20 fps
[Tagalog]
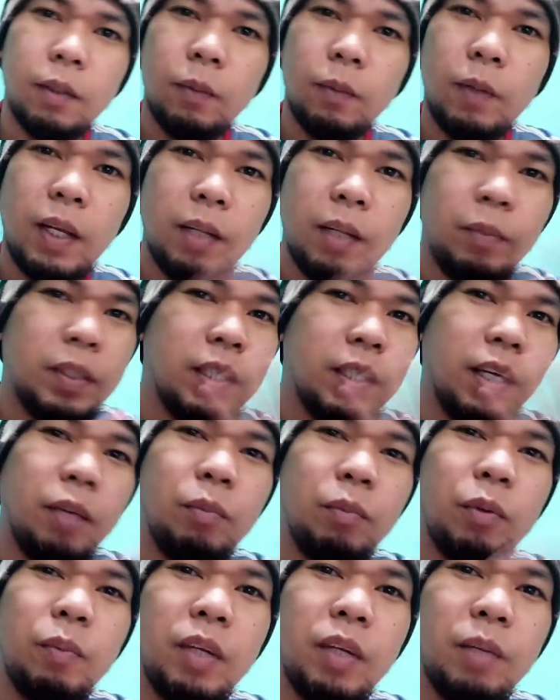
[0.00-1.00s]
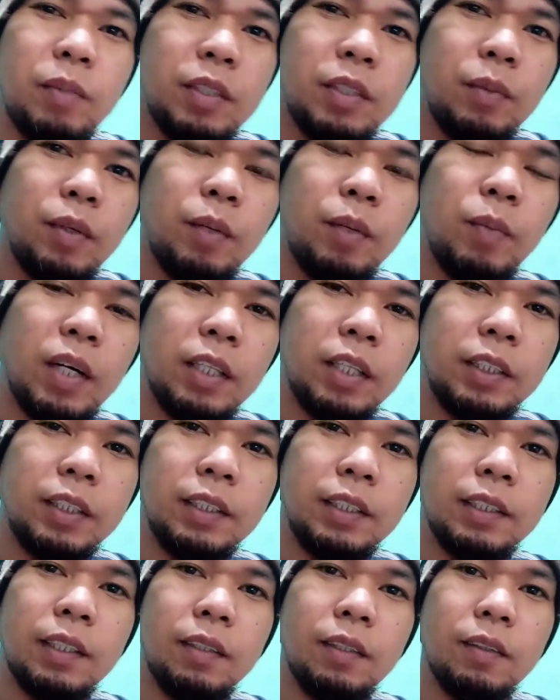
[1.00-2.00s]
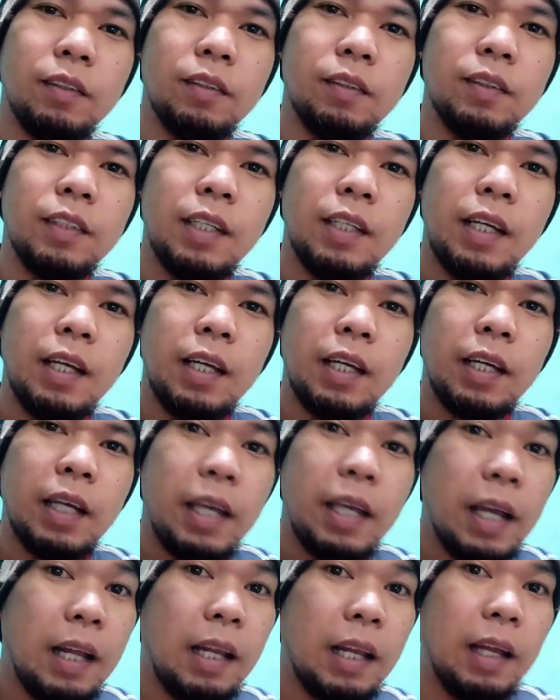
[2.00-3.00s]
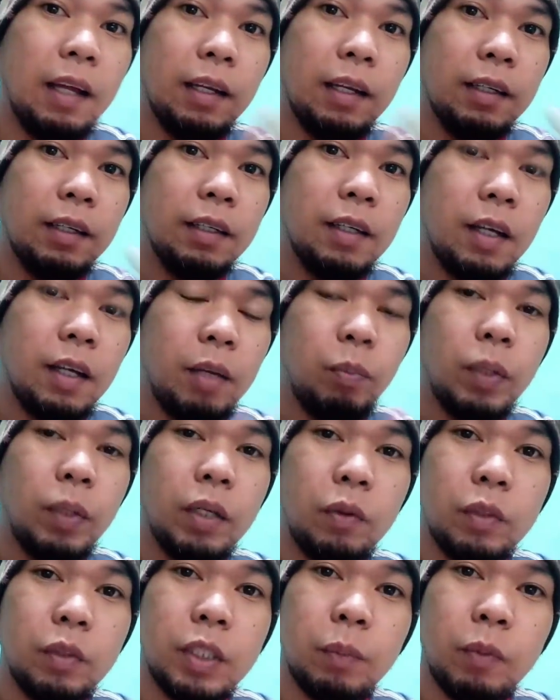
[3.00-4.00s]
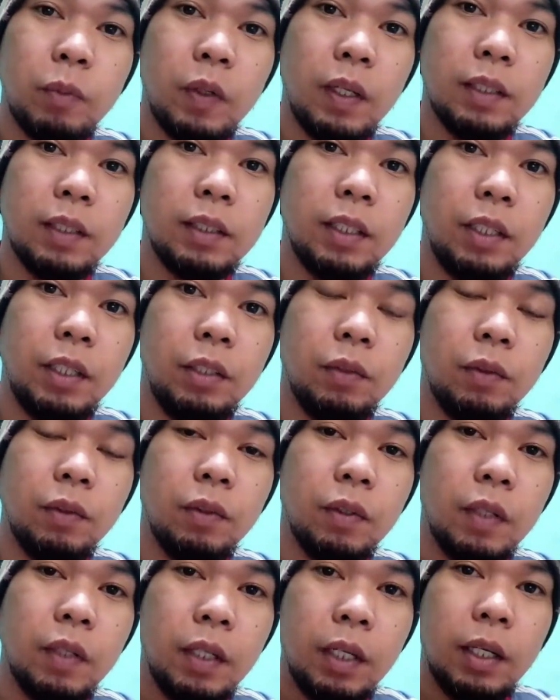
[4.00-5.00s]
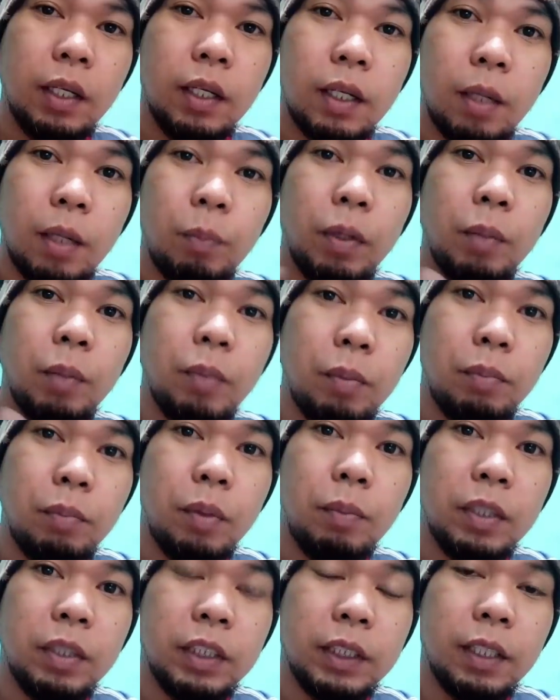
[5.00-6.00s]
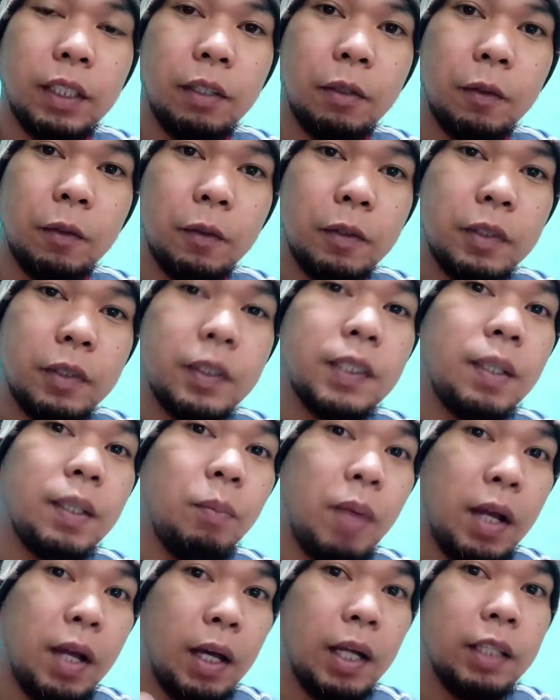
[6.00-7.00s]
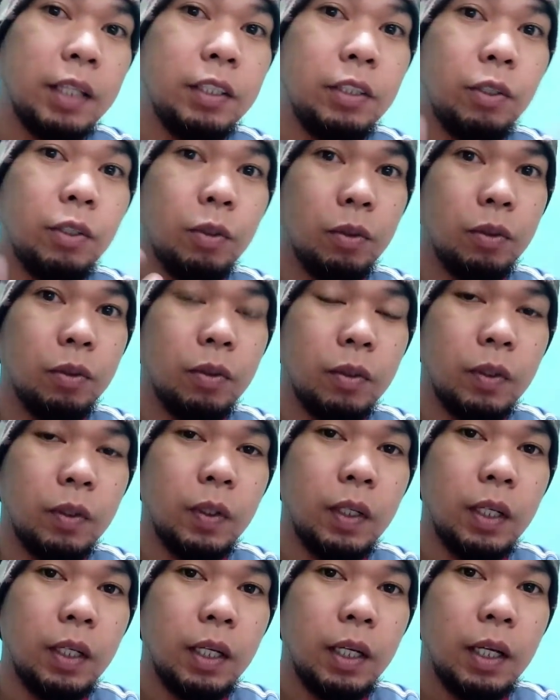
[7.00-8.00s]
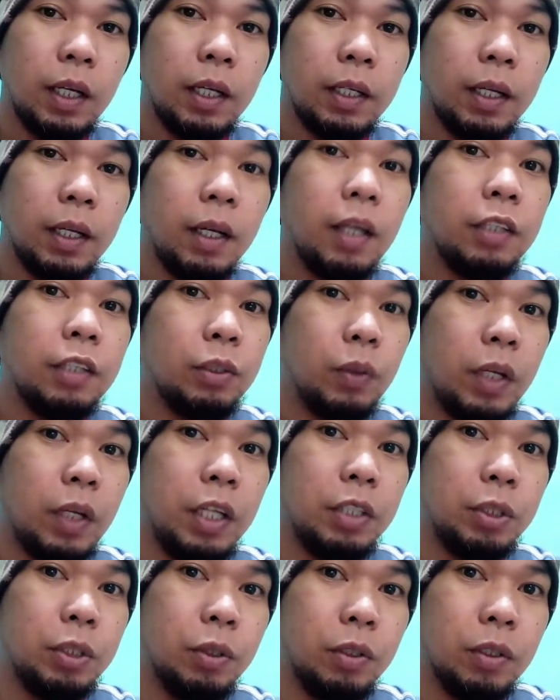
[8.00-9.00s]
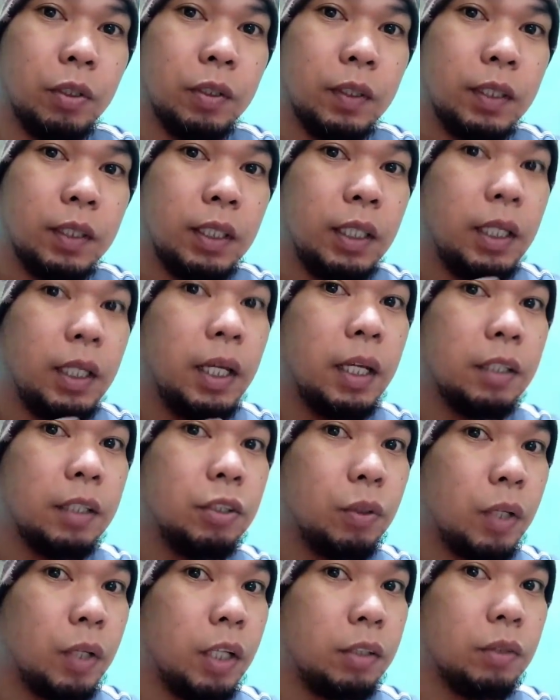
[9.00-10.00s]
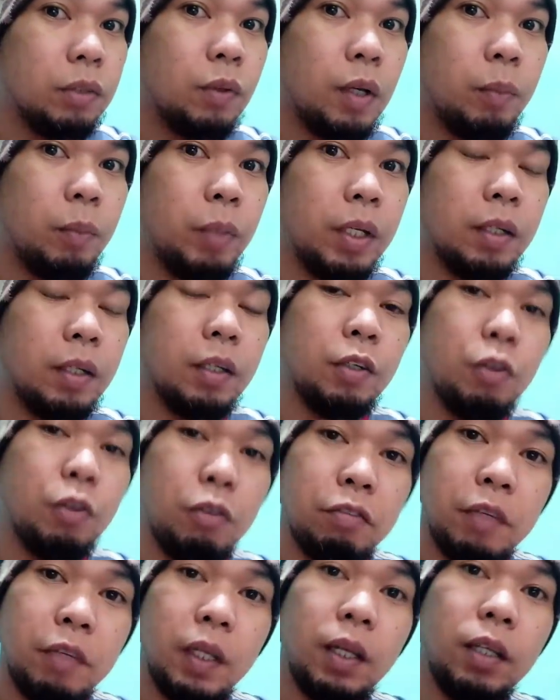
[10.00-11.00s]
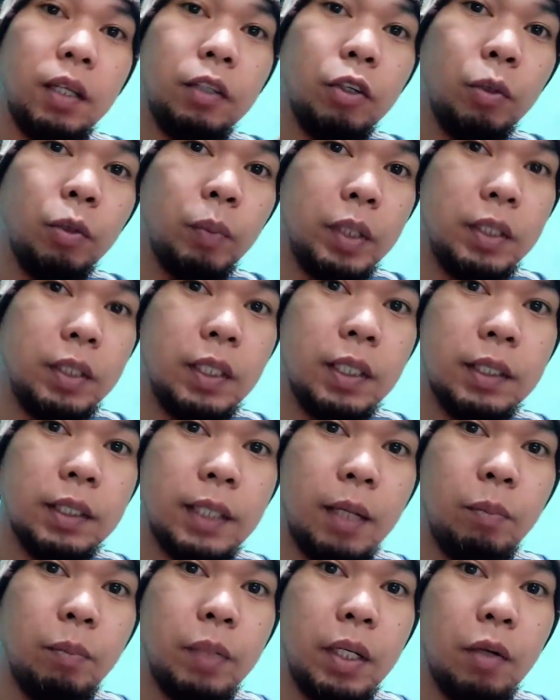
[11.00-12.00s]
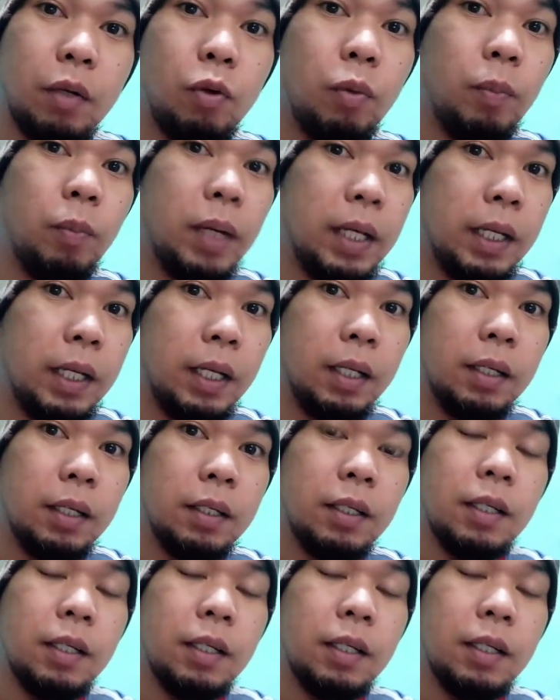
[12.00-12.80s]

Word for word: Wala naman tayong problema sa mga bashers, ano? Kaya lang, ang pakiusap ko lang sa inyo, kapag mambabash kayo, samahan nyo ng education. I-educate nyo kami. Kung feeling nyo may sinasabi akong mali,